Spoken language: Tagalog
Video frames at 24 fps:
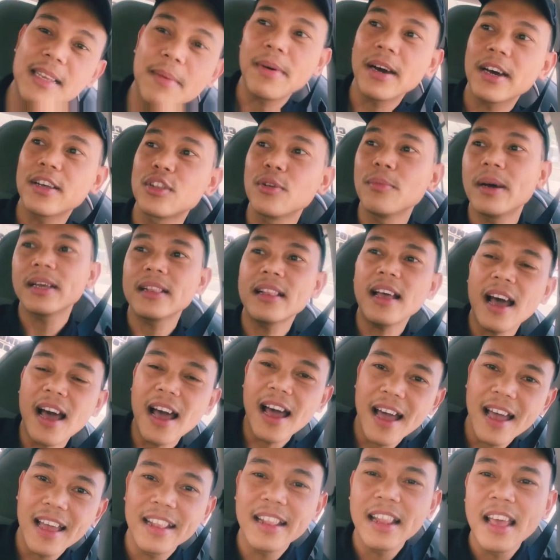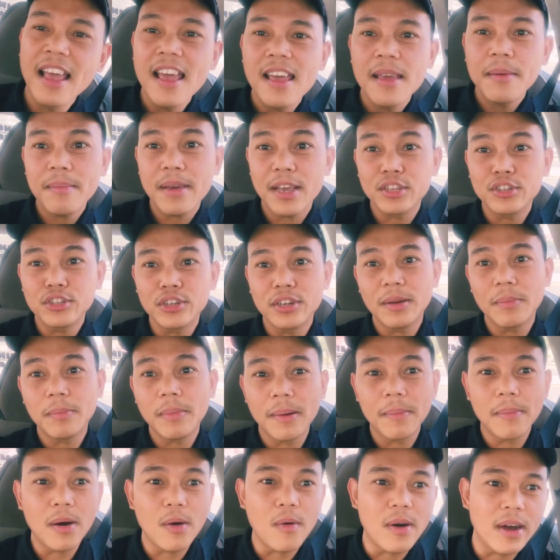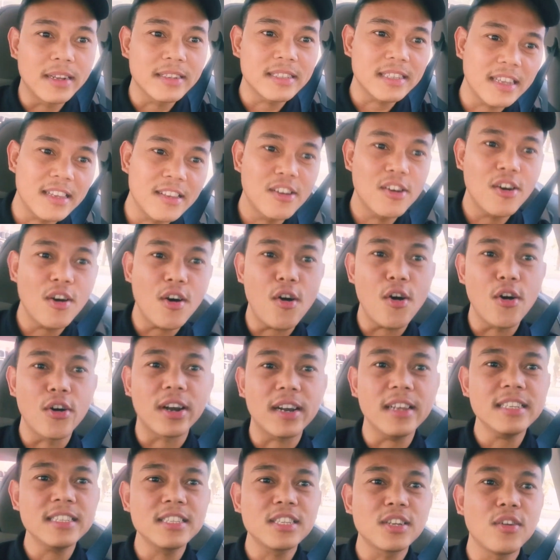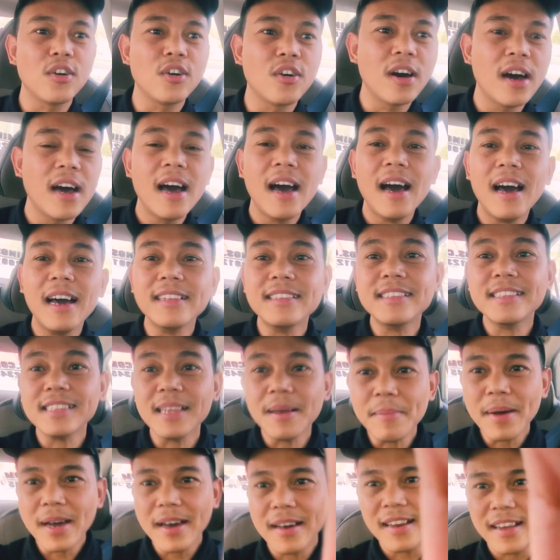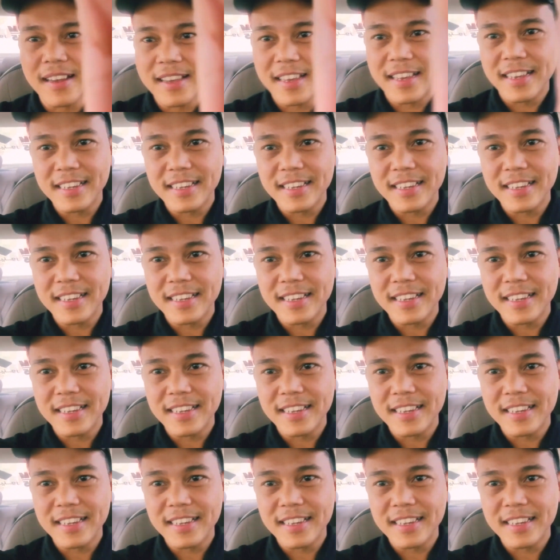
sa mga dumadaan, medyo nababawasan yung oras ko. At sa mga nag